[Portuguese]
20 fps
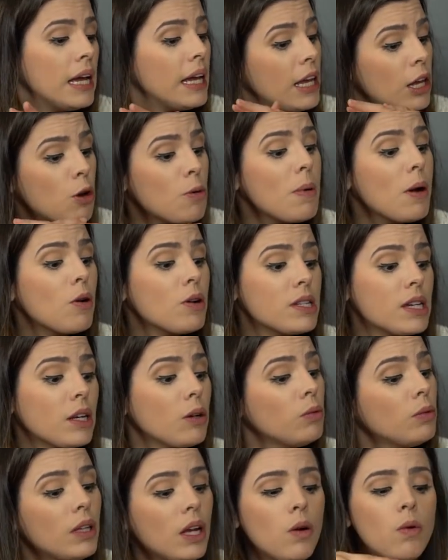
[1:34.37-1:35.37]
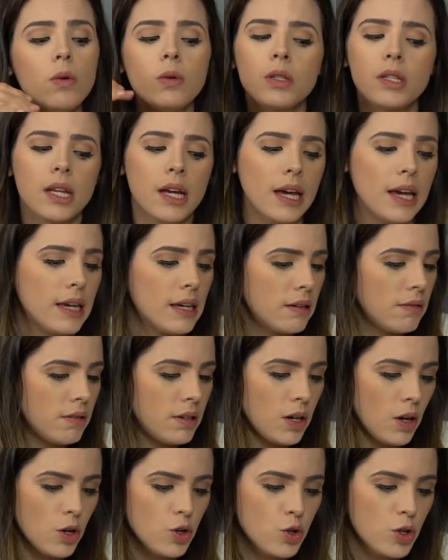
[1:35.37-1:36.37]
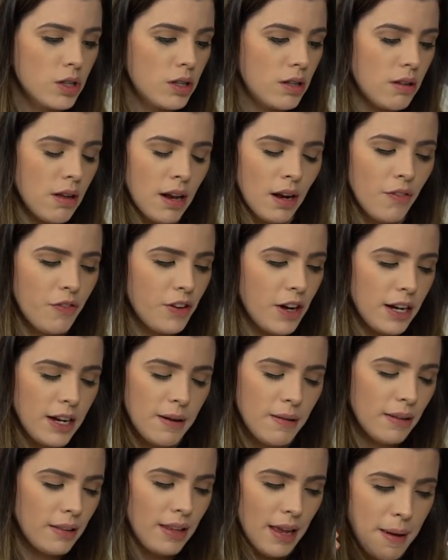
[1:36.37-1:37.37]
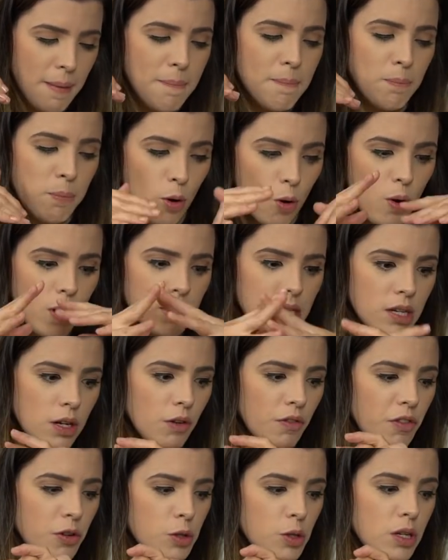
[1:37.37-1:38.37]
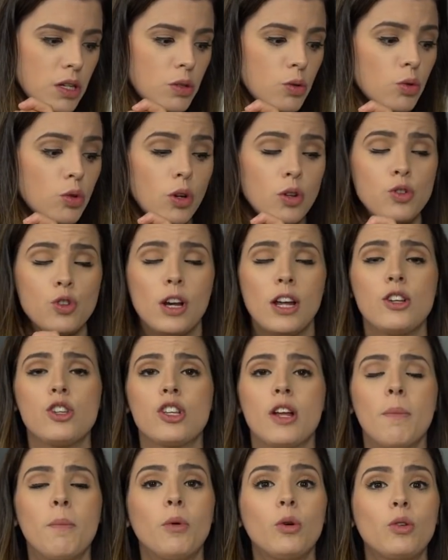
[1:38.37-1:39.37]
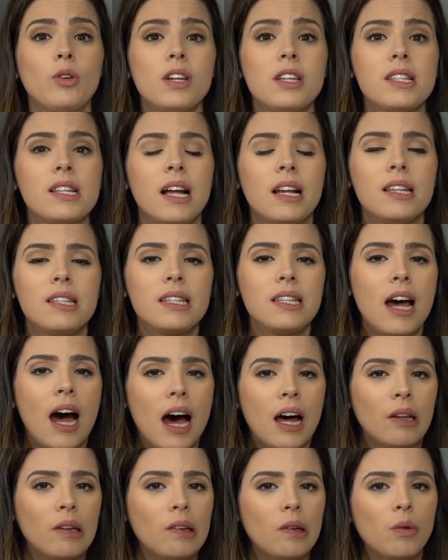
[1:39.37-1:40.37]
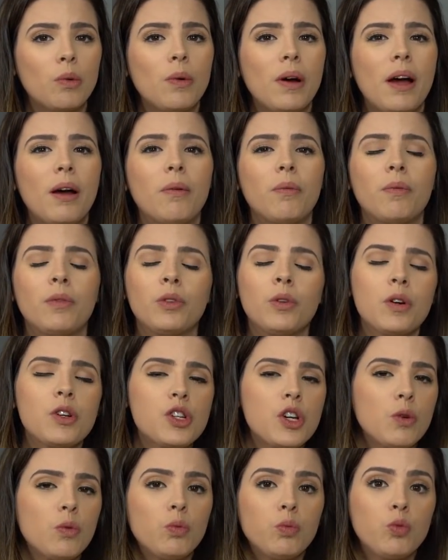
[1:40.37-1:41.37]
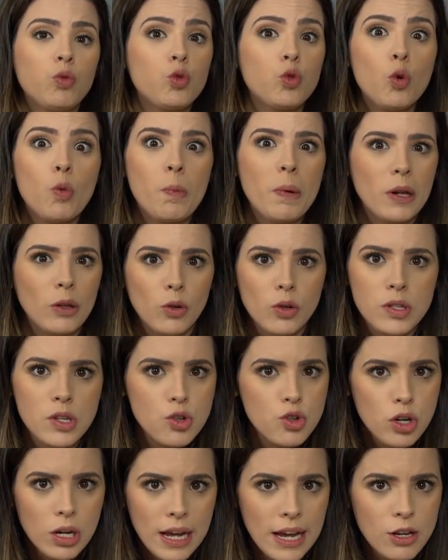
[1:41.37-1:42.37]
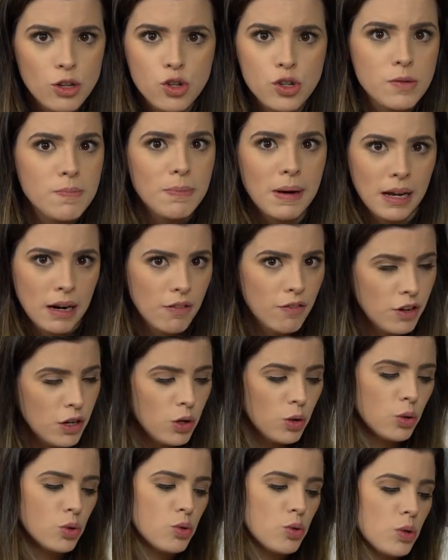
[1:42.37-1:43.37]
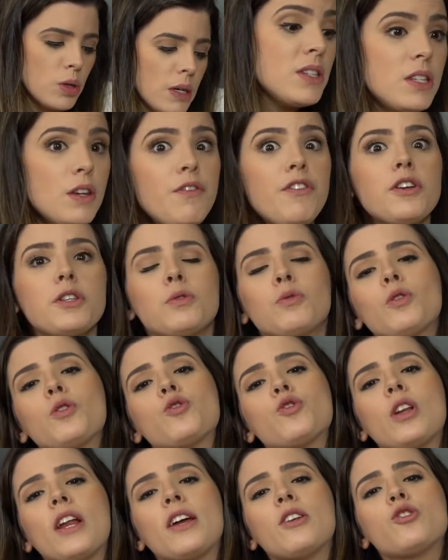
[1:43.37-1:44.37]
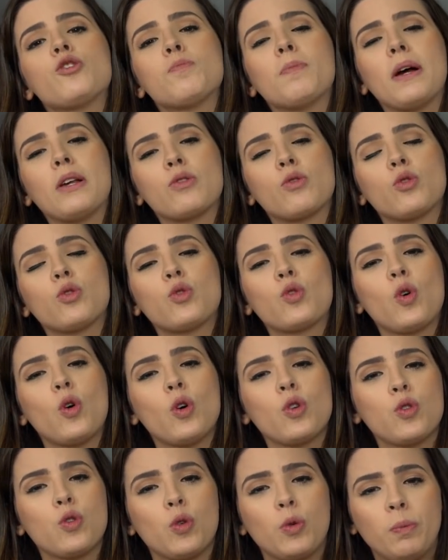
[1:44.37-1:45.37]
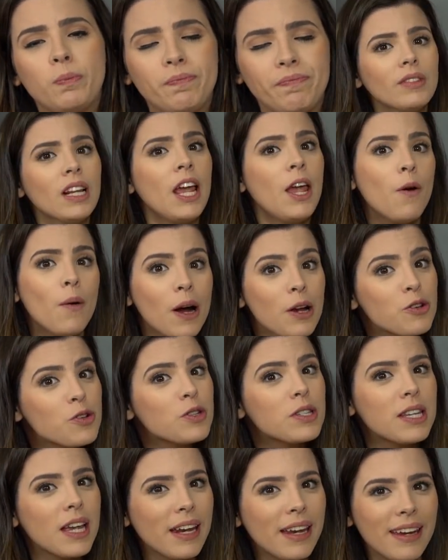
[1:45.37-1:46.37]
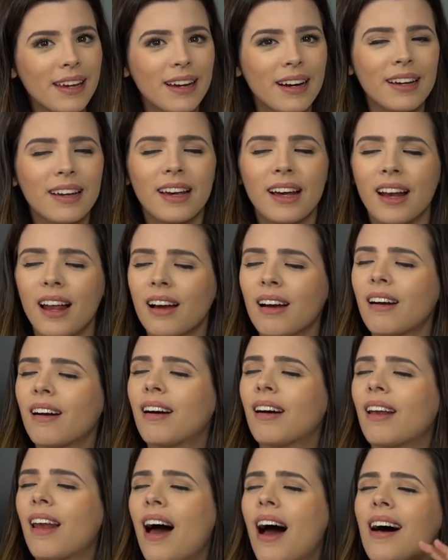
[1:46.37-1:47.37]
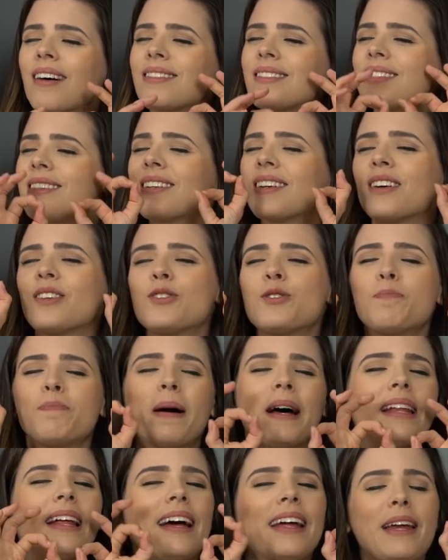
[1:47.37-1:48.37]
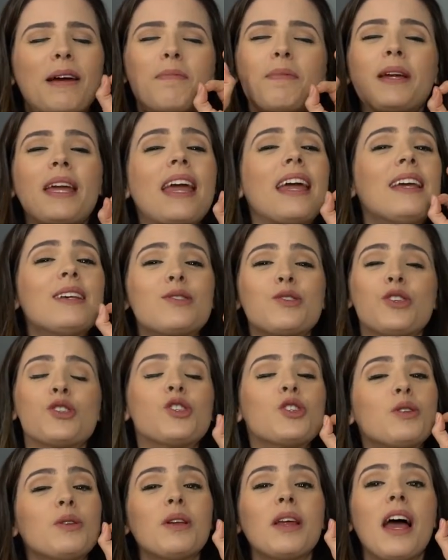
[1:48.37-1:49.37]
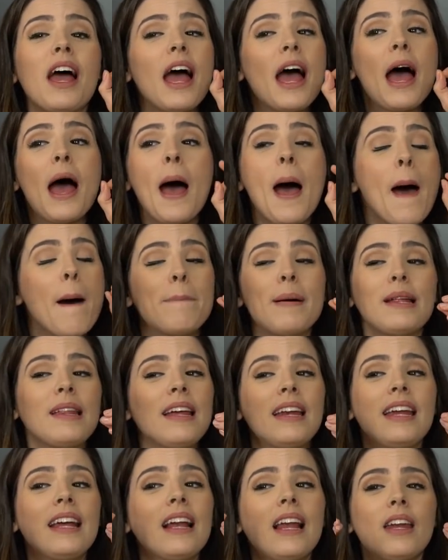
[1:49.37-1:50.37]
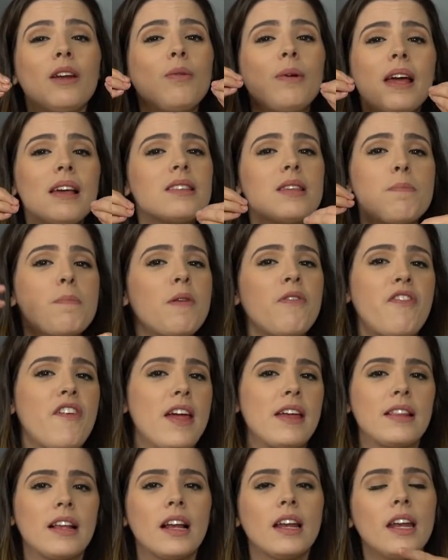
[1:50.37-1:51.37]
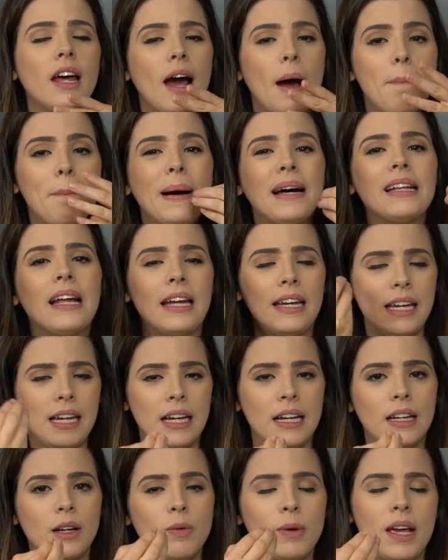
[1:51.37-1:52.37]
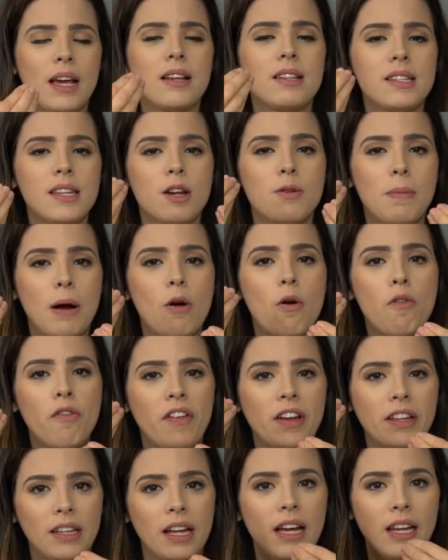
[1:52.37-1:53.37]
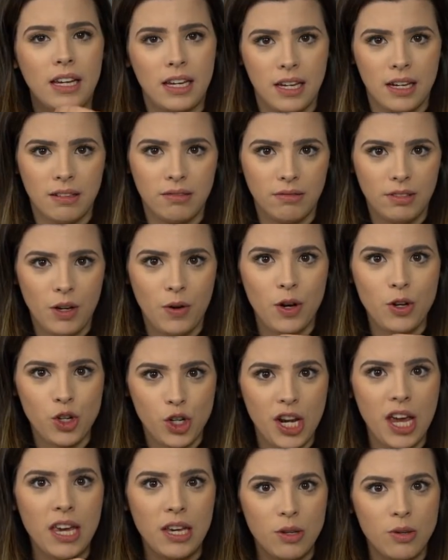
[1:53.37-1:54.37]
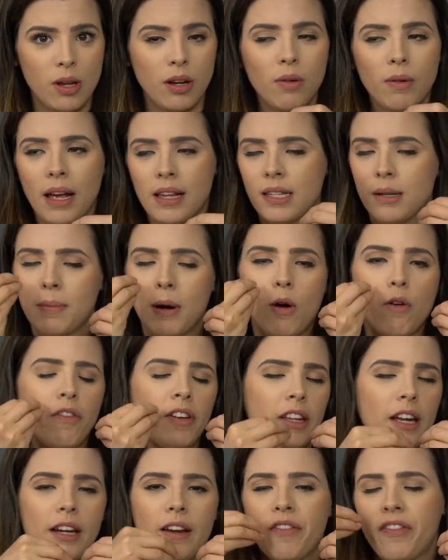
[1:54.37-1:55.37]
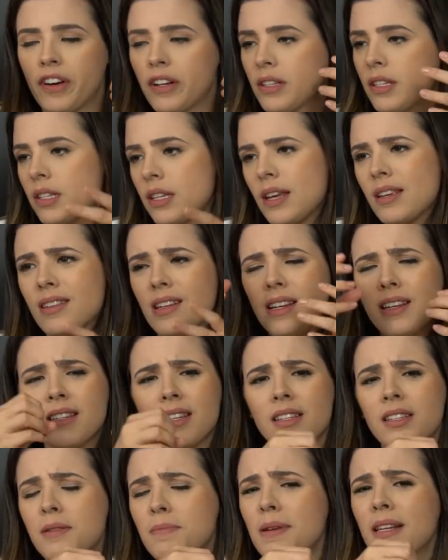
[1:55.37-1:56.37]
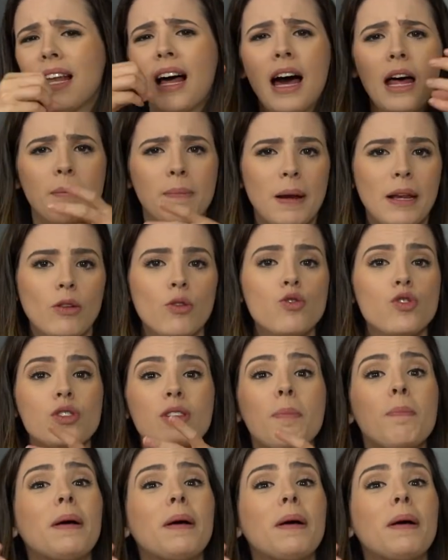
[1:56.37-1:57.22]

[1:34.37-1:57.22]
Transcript: E uma coisa que eu não gostei, que eu acho que ela ficaria até boa se não fosse isso, o doce de leite está muito cristalizado, então não, é, não achei um super doce de leite maravilhoso. Se fosse um doce de leite mais gostoso, eu acho que seria aquela clássica de padaria, porque é isso, gente. A padaria ela não quer ser perfeita, ela, a padaria não quer ser uma confeitaria. Eu acho que é isso, ela não quer ser uma confeitaria francesa, nem se assimilar perto disso.